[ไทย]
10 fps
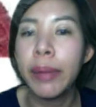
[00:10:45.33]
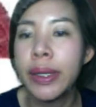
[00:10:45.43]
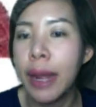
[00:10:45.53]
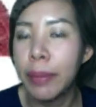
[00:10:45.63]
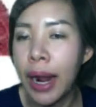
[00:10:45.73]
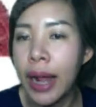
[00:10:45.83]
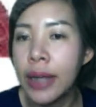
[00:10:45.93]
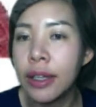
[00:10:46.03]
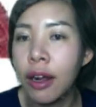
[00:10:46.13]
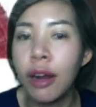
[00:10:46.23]
น3คลาส
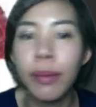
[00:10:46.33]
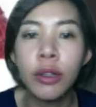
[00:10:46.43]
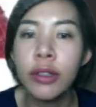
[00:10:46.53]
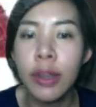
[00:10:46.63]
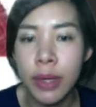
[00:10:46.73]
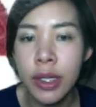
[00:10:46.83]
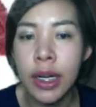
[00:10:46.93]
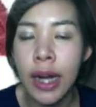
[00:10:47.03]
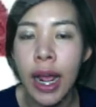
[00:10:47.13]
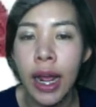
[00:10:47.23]
เนาะเราไม่ต้องจำชื่อก็
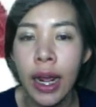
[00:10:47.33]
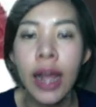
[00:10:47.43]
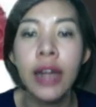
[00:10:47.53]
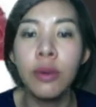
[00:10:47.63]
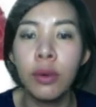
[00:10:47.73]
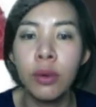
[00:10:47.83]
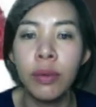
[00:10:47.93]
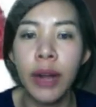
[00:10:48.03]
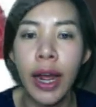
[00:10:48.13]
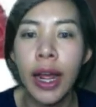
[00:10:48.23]
ได้ แค่ให้ดูรูป
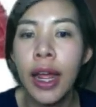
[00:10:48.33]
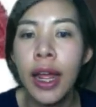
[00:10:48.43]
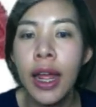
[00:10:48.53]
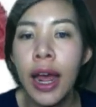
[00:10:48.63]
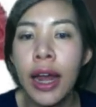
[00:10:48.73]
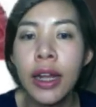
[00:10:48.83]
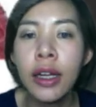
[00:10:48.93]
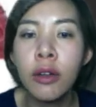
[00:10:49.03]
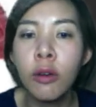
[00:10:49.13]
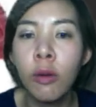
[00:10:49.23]
นะคะอันนี้
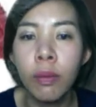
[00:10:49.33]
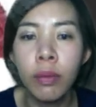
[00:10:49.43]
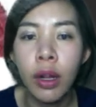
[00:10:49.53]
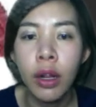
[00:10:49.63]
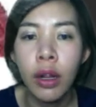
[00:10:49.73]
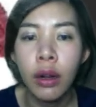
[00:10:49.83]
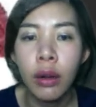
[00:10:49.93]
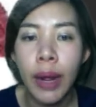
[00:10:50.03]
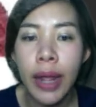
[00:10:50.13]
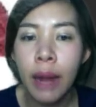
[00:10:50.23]
คือกลุ่ม
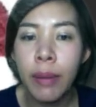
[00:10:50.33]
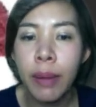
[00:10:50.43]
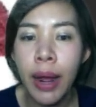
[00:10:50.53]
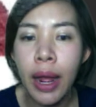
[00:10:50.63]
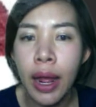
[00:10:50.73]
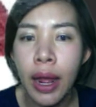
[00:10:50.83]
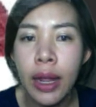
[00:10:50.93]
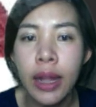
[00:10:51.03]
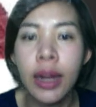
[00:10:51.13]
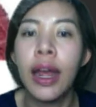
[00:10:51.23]
พยาธิใบไม้
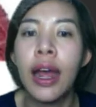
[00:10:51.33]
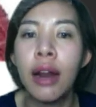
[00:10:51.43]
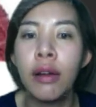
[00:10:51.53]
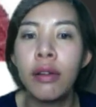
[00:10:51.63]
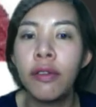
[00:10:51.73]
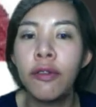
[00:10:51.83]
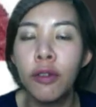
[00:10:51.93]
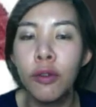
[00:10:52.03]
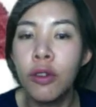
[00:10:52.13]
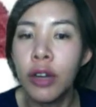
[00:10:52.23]
นะคะเราเรียกฟ
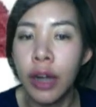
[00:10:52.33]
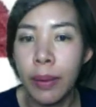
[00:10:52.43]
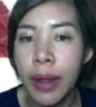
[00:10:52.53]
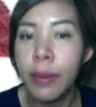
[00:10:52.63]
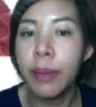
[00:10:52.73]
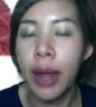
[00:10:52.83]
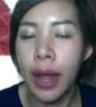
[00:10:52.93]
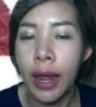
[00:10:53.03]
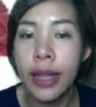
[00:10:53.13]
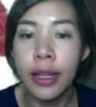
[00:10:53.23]
ลูกนะคะพยาธิใบไม้
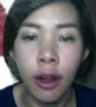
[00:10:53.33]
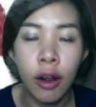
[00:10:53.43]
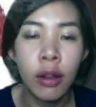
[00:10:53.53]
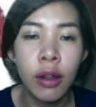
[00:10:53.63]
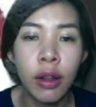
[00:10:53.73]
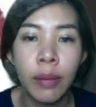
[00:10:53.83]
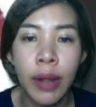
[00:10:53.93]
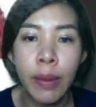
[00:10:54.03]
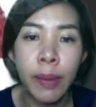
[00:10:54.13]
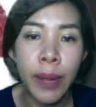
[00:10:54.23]
เนาะพ
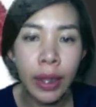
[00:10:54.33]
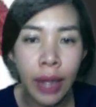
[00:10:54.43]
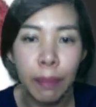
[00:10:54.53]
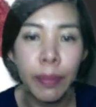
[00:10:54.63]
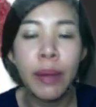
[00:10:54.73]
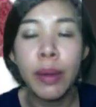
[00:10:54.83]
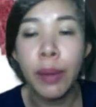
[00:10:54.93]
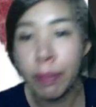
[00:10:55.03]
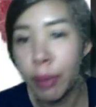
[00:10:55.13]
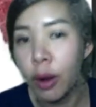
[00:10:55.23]
ยาธิใบไม้ตับพยาธิใบไม้
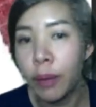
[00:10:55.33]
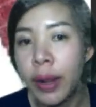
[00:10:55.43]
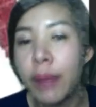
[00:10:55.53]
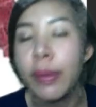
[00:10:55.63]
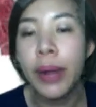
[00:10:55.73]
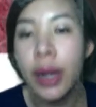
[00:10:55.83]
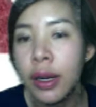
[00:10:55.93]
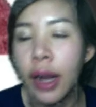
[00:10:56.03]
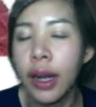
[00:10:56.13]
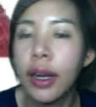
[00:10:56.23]
ปอดพยาธิใบไม้เลื
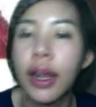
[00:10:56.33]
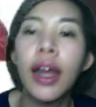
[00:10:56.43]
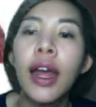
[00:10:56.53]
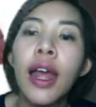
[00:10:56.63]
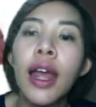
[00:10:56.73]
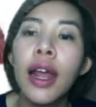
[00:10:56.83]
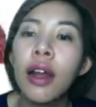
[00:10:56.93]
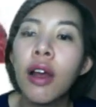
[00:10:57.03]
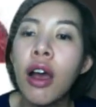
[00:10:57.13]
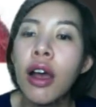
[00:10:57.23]
อดนะคะแล้ว
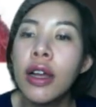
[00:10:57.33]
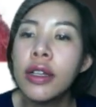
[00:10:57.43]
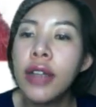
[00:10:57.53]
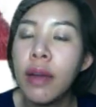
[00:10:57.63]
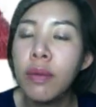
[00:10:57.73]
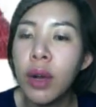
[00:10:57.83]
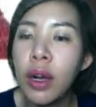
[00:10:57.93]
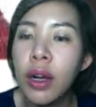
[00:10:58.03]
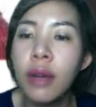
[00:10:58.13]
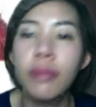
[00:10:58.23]
ก็เทปเวิ
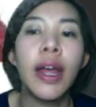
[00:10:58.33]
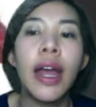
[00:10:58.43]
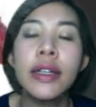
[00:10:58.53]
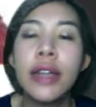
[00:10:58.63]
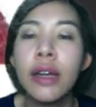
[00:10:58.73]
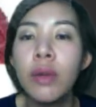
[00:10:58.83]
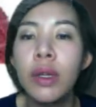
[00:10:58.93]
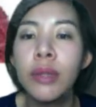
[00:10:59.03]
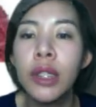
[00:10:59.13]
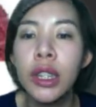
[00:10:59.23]
ร์มนะคะเทปเวิร์
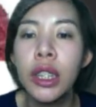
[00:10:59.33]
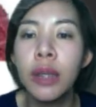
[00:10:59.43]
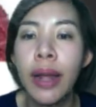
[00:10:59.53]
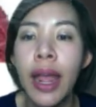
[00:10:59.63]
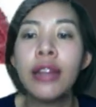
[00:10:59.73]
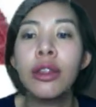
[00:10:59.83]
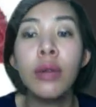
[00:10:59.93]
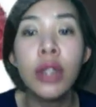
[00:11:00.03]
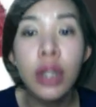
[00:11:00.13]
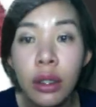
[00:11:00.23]
มคือพยาธิตัว
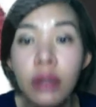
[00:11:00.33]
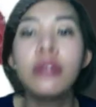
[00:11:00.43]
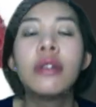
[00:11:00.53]
ตืด